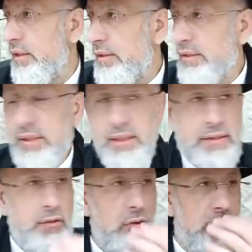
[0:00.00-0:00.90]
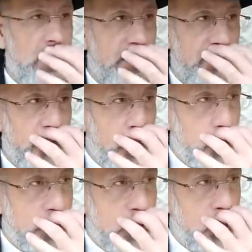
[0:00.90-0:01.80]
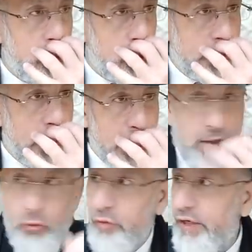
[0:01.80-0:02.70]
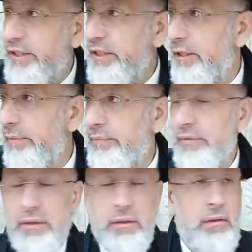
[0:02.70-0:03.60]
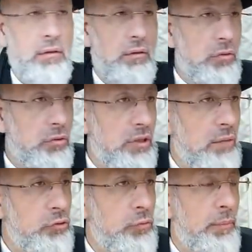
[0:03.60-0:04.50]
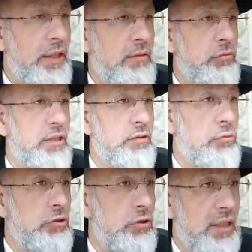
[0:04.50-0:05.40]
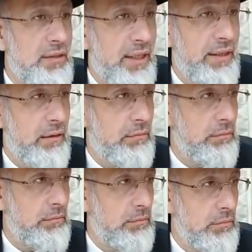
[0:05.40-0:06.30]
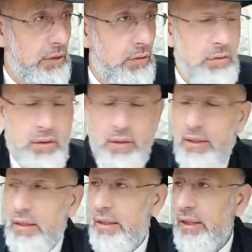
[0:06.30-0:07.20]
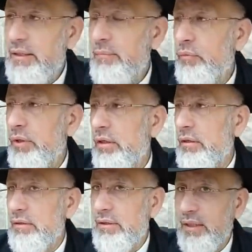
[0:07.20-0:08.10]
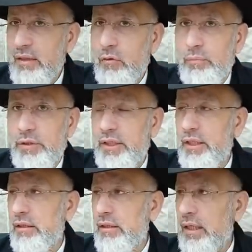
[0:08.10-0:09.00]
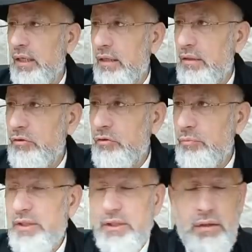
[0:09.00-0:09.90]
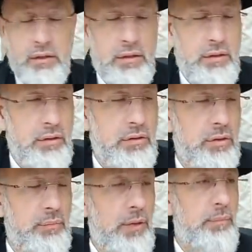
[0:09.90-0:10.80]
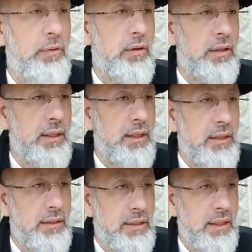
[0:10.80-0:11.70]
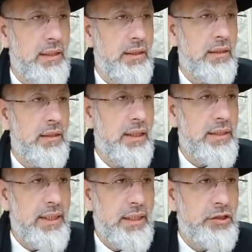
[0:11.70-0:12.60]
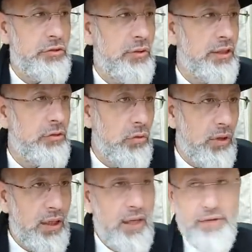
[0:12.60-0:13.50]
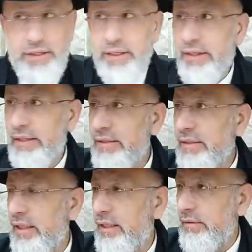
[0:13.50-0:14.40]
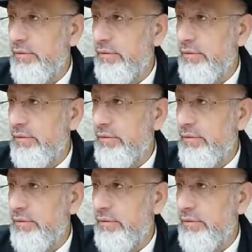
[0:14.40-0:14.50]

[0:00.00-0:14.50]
Si tu as un stylo et que tu pas de feuille, ton stylo ne te sert à rien où tu vas écrire. En d'autres termes, tu peux pas être une nation sans ta terre. Et un des points très compliqués qu'a subi euh, notre peuple, c'est l'alliage de la Torah avec la terre d'Israël.